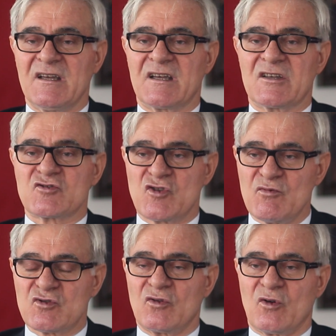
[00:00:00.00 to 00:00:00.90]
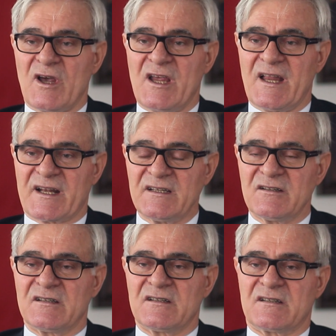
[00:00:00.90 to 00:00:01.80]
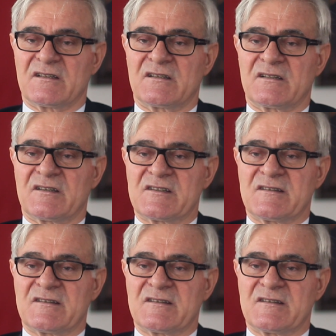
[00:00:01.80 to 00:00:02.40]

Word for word: e, somut olayların e, e,